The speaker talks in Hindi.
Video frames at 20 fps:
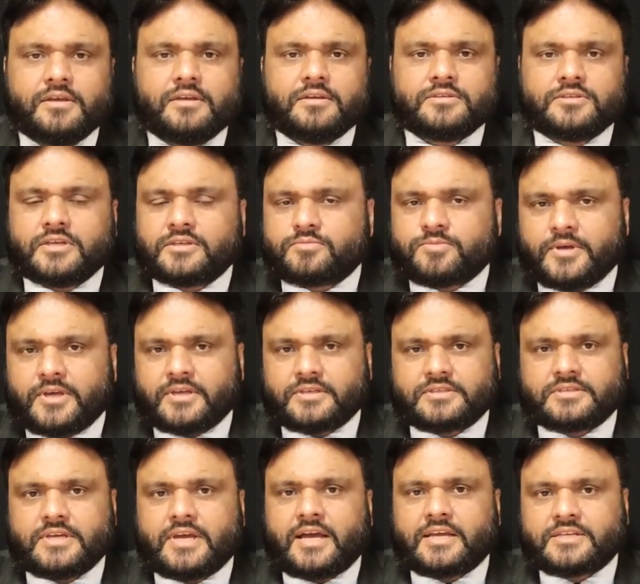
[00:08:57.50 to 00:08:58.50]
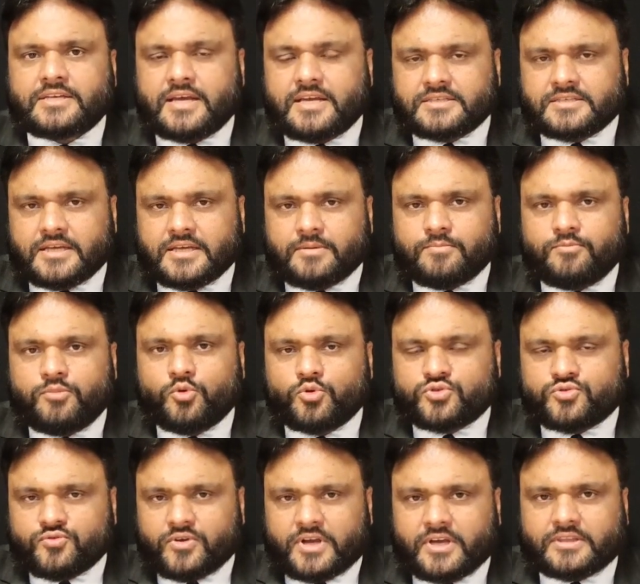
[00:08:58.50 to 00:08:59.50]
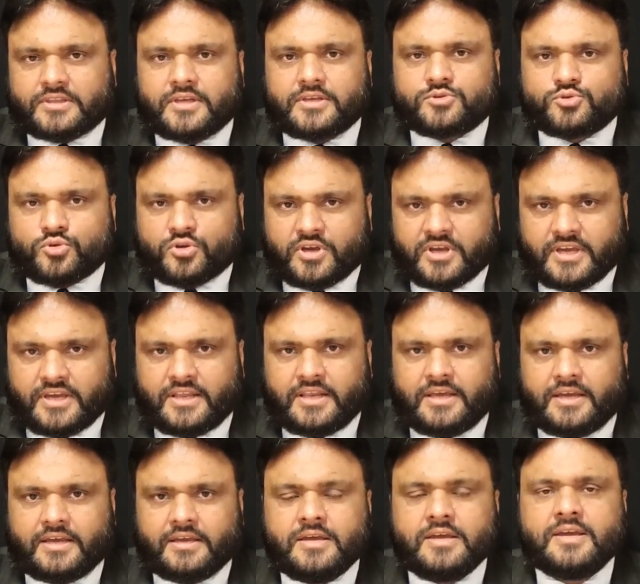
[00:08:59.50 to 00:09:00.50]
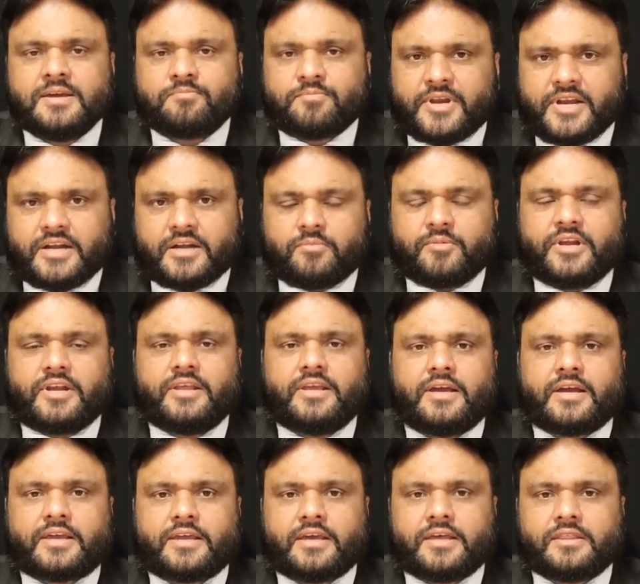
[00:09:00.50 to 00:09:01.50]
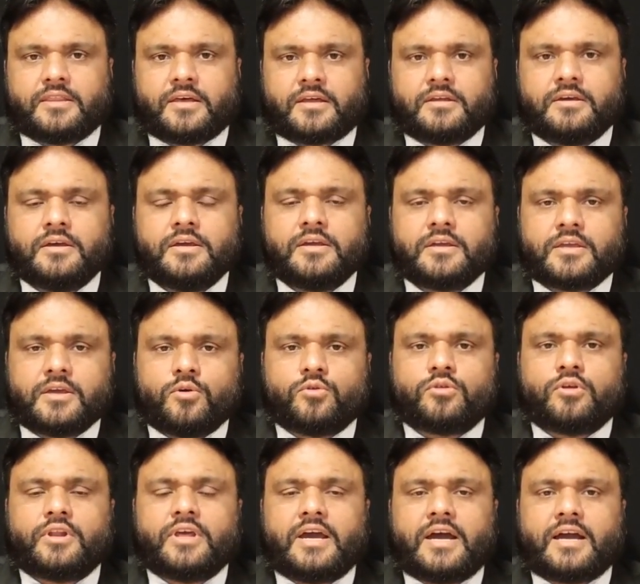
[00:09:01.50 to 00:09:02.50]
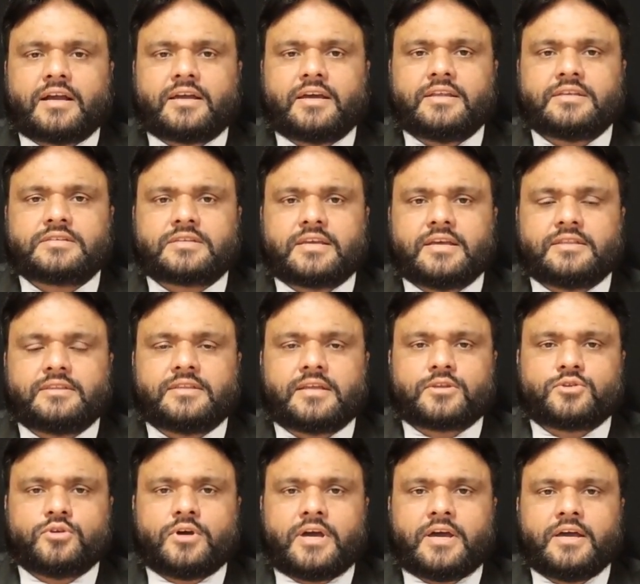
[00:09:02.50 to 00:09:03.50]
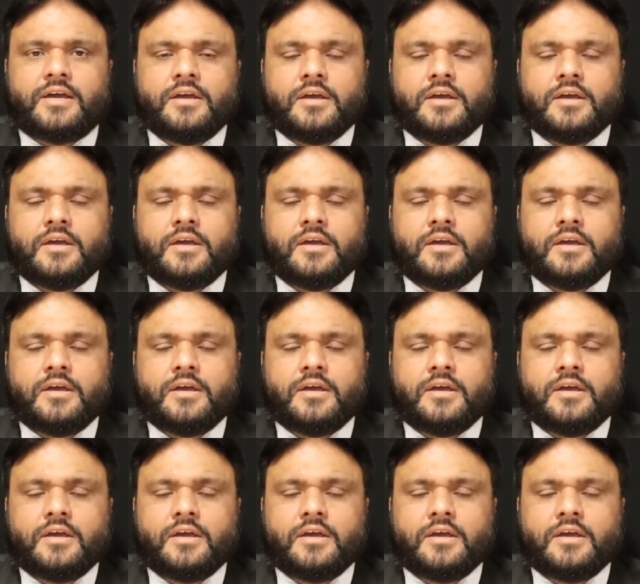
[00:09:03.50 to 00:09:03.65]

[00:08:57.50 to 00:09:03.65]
जिसमें ज़िया शाह साहब उस वक़्त के सुरखेल हैं प्रिंट मीडिया के अंदर कि उन्होंने आकर इसके अंदर जो है